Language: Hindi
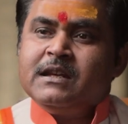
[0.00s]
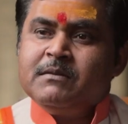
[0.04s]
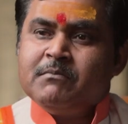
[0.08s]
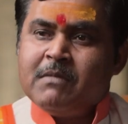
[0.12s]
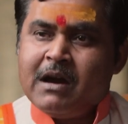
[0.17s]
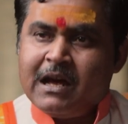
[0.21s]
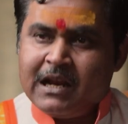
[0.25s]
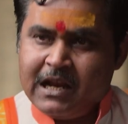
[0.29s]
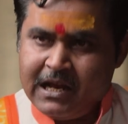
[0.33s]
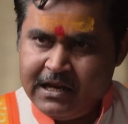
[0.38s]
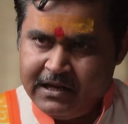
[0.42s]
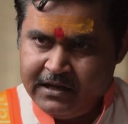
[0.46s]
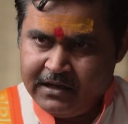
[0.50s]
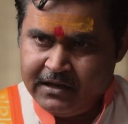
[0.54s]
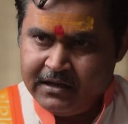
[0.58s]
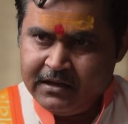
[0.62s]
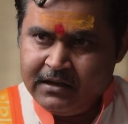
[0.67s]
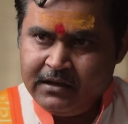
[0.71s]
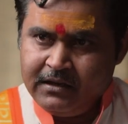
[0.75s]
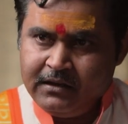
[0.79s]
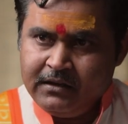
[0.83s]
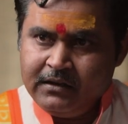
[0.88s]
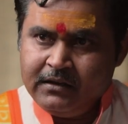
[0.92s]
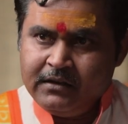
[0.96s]
की मालाएं
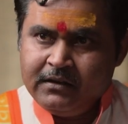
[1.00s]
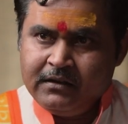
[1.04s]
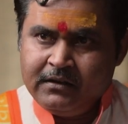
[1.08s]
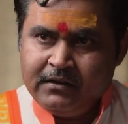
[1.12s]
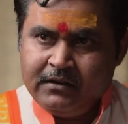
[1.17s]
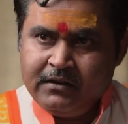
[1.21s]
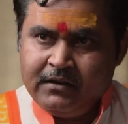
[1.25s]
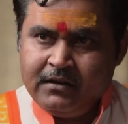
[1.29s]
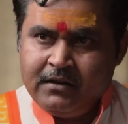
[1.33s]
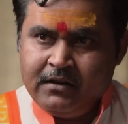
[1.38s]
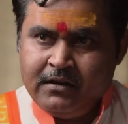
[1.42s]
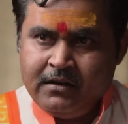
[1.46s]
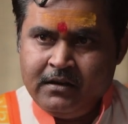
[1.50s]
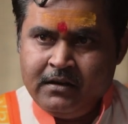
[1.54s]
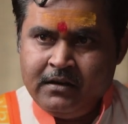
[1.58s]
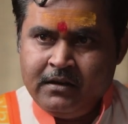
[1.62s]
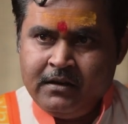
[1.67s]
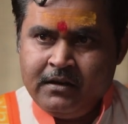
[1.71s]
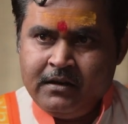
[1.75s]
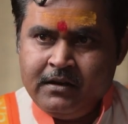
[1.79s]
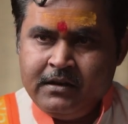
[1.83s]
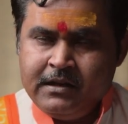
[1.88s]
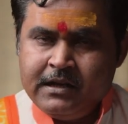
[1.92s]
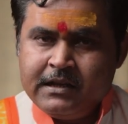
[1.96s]
हैं
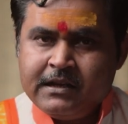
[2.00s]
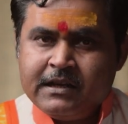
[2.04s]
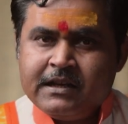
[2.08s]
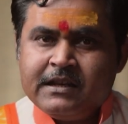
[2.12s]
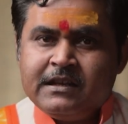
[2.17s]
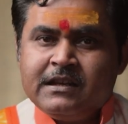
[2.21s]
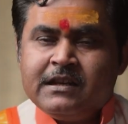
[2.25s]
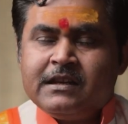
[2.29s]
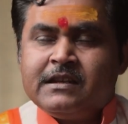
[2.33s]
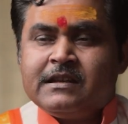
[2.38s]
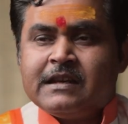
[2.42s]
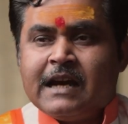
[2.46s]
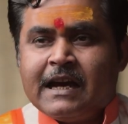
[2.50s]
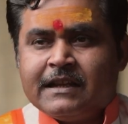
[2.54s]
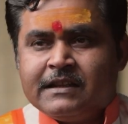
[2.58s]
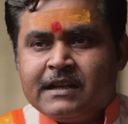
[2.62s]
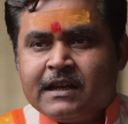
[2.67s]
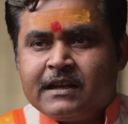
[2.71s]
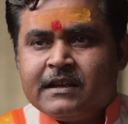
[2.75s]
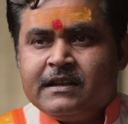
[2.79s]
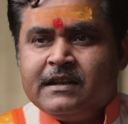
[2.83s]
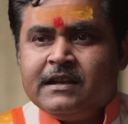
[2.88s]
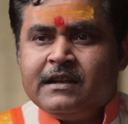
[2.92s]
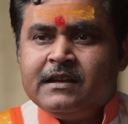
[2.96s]
यदि किसी
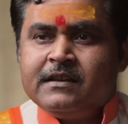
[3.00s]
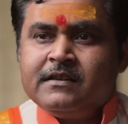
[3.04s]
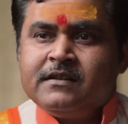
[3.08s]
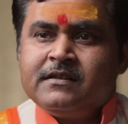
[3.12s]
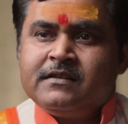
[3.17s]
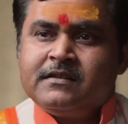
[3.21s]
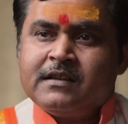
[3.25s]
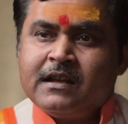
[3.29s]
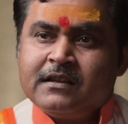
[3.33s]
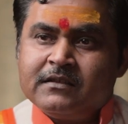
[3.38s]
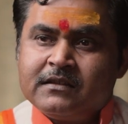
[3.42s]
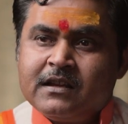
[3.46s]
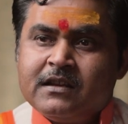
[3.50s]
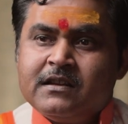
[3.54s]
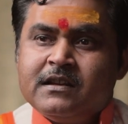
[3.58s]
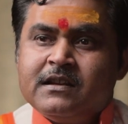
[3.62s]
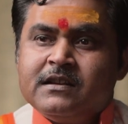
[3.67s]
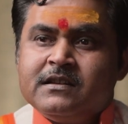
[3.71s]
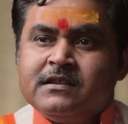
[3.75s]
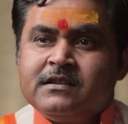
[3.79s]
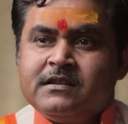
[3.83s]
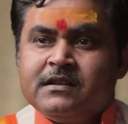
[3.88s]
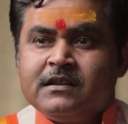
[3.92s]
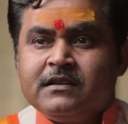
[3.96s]
साधक ने संत
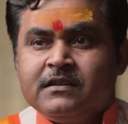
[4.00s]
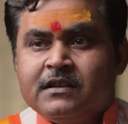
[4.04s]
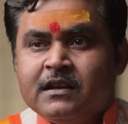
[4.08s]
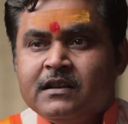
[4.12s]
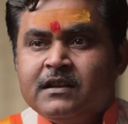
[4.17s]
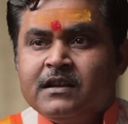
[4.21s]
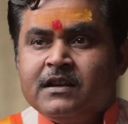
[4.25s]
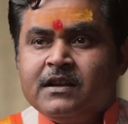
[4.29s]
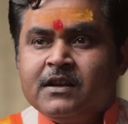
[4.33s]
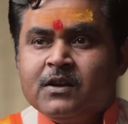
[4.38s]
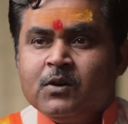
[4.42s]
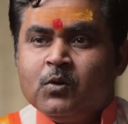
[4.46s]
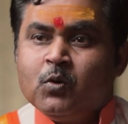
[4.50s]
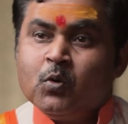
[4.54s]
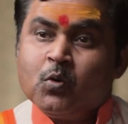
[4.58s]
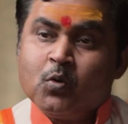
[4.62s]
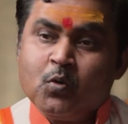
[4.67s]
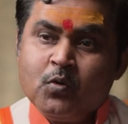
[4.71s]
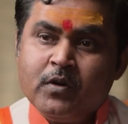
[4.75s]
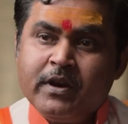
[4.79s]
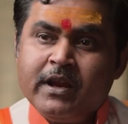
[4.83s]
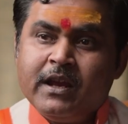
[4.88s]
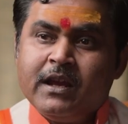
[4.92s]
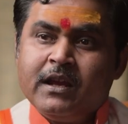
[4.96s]
ने सिद्ध ने
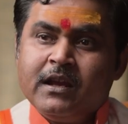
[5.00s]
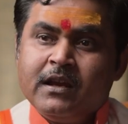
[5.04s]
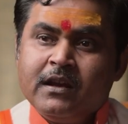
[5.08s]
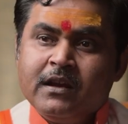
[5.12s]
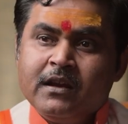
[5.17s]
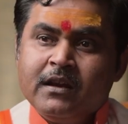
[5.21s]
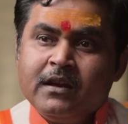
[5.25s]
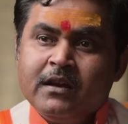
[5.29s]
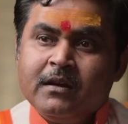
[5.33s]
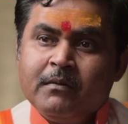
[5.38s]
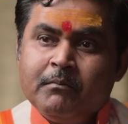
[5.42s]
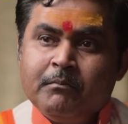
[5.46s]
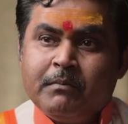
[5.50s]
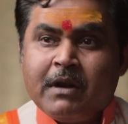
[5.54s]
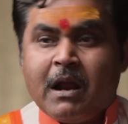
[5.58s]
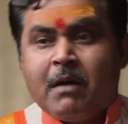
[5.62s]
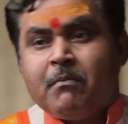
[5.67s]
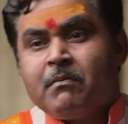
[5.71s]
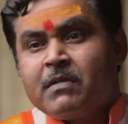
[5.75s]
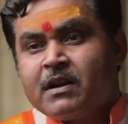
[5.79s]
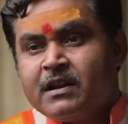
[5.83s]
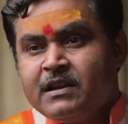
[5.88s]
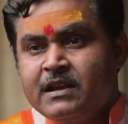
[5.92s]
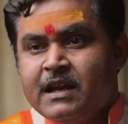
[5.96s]
गुरु ने
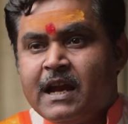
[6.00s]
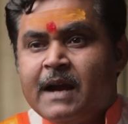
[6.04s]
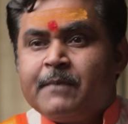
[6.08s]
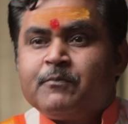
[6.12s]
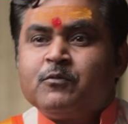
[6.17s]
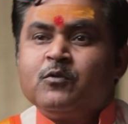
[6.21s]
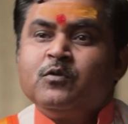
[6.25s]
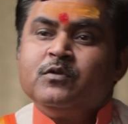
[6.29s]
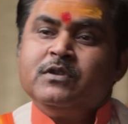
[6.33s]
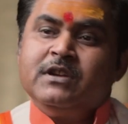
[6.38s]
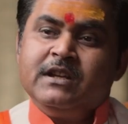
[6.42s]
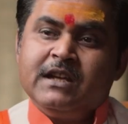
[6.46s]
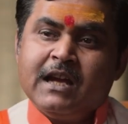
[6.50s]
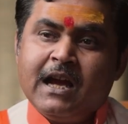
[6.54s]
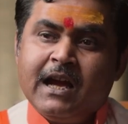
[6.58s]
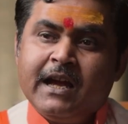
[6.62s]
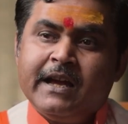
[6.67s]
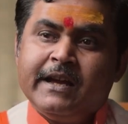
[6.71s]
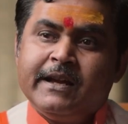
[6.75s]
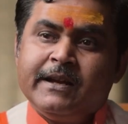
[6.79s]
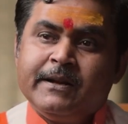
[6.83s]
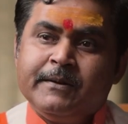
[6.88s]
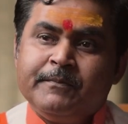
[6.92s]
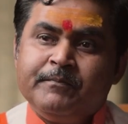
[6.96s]
ब्राह्मण ने आपको दिया
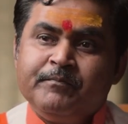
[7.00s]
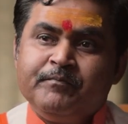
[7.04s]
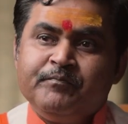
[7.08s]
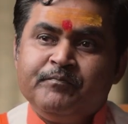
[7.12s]
है